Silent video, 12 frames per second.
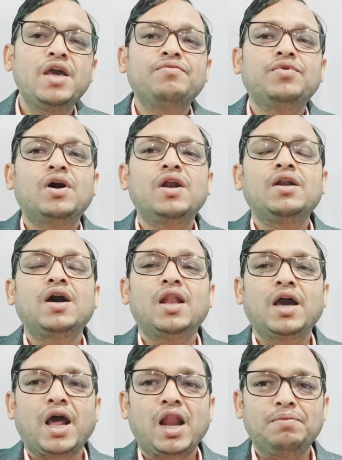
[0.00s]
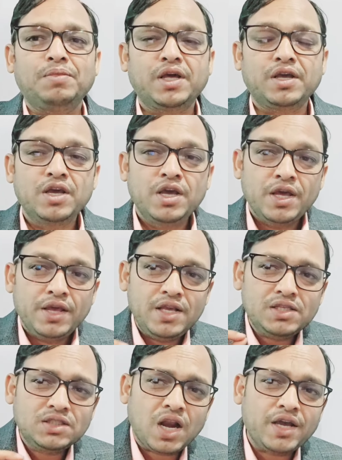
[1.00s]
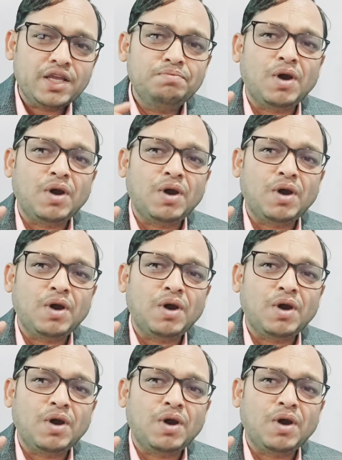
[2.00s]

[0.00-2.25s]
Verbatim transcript: एफर्ट ना लगाना पड़े इस तरह की